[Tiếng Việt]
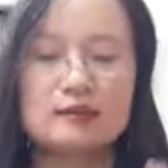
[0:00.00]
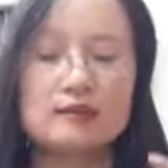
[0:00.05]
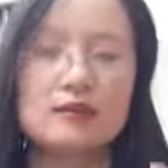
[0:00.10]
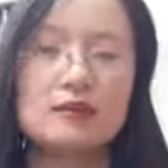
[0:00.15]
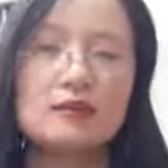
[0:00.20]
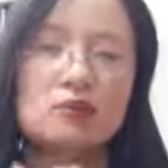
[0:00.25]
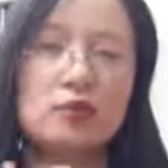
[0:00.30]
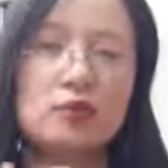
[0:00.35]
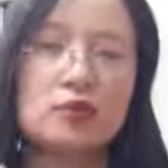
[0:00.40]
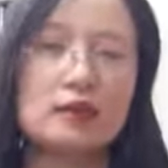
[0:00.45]

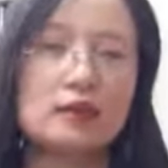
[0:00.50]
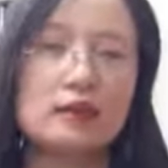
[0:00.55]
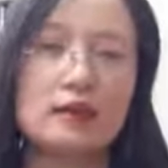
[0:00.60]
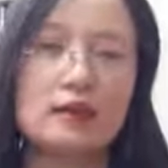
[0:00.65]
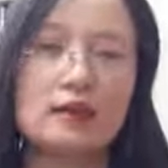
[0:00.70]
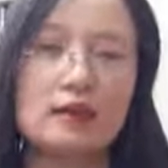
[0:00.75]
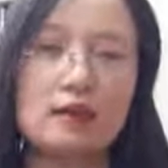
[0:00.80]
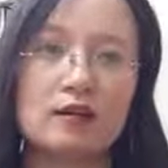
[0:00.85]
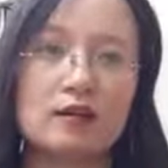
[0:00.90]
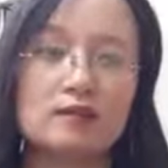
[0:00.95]
cái chuyện
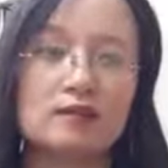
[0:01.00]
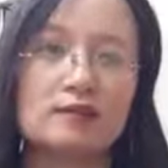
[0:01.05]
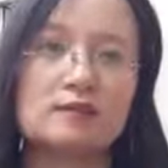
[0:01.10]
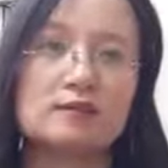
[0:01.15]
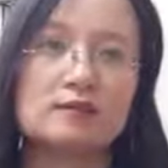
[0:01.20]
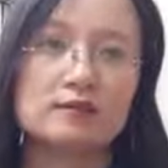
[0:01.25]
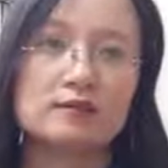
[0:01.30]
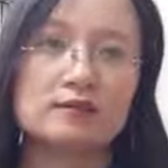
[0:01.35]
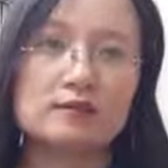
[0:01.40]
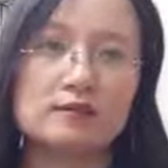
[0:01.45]
này nó
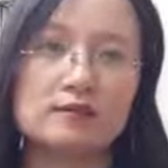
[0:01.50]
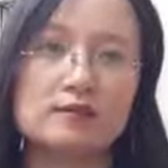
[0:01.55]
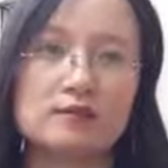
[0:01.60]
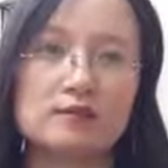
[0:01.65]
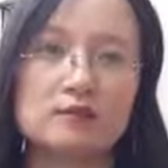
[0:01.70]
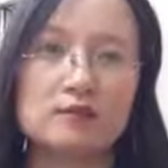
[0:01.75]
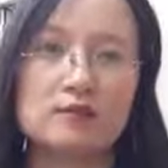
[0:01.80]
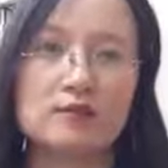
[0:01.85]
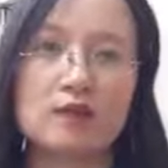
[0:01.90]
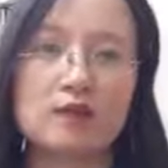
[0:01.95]
à,
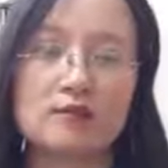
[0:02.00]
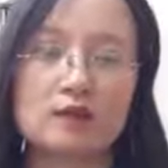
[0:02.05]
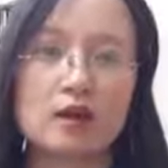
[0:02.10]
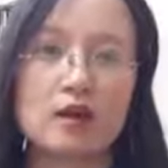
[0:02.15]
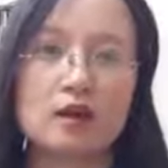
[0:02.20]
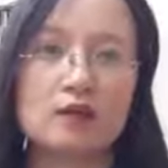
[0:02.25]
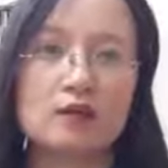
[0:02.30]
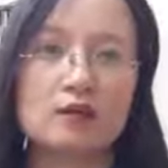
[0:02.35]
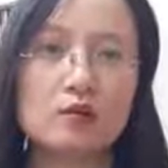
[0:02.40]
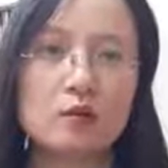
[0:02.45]
có
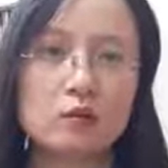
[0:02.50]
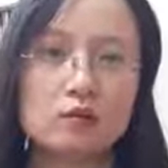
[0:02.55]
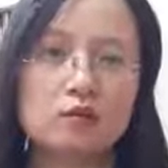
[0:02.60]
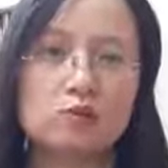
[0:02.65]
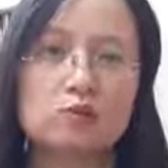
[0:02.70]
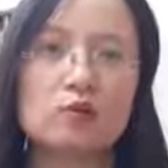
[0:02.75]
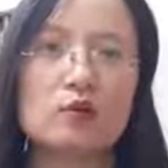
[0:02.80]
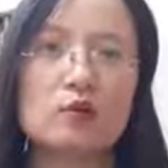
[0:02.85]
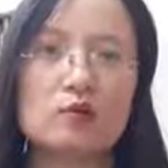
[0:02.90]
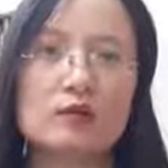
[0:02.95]
thể cùng
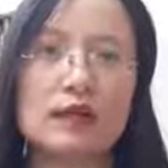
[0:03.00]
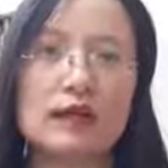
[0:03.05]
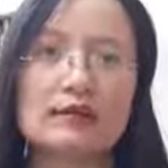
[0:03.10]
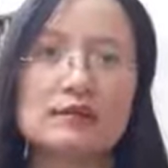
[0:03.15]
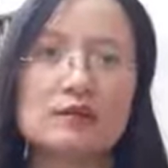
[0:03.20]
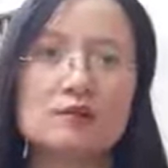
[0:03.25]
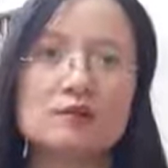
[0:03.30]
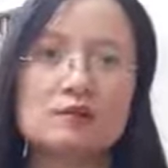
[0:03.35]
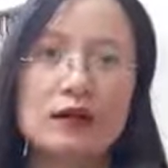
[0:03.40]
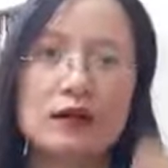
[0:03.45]
tồn tại
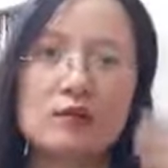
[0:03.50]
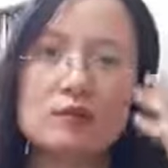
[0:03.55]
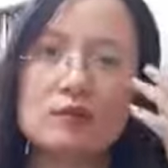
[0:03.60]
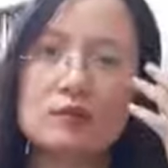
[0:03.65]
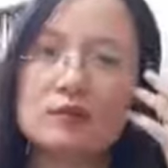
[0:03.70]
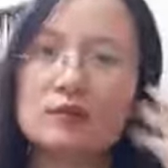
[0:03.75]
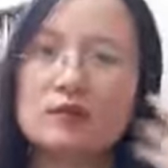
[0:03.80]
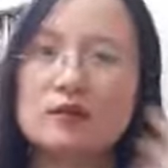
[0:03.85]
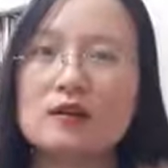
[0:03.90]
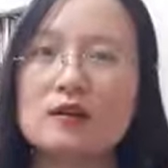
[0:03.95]
song song
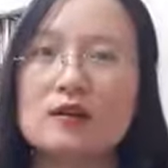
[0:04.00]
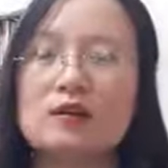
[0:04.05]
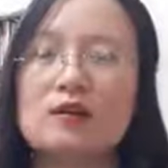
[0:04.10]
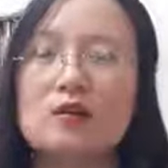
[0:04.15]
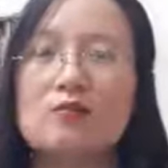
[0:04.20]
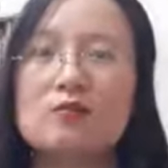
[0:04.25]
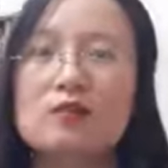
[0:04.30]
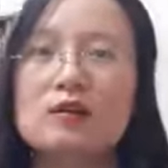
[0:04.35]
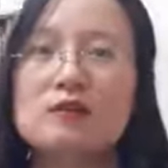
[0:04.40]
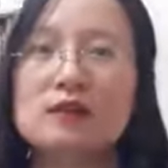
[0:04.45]
à,
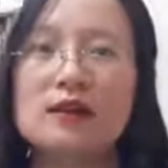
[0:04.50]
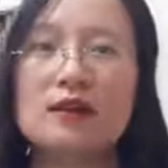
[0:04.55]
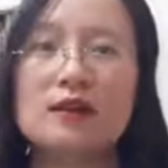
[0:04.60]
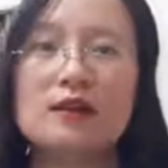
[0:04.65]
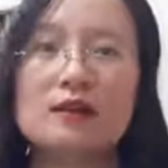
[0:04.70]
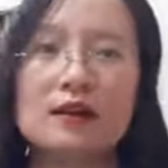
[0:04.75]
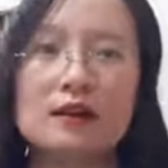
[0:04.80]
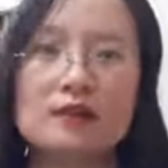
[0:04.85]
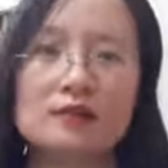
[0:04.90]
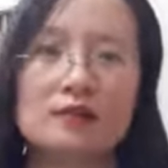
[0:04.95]
cũng có
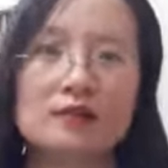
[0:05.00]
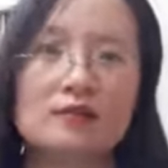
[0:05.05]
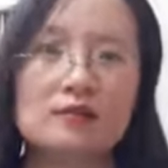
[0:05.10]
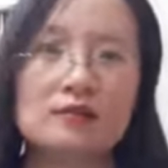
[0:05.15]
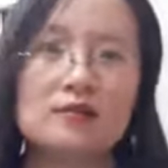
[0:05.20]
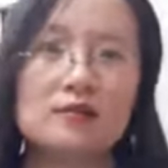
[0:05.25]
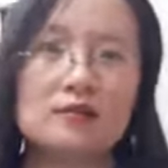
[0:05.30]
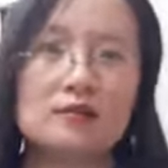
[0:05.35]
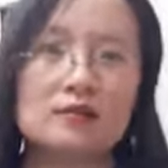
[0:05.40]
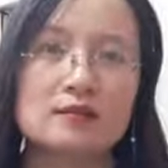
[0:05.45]
thể là nó
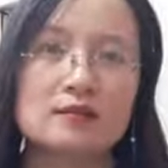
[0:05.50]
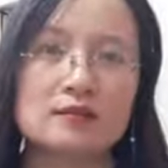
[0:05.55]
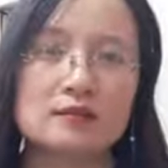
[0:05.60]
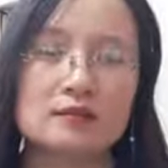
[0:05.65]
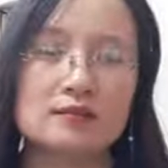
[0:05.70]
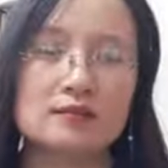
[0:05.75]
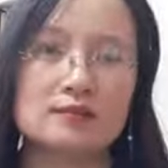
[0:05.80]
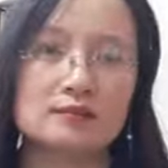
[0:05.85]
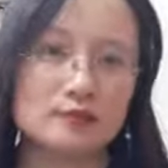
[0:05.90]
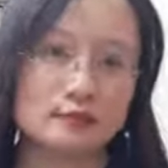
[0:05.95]
à,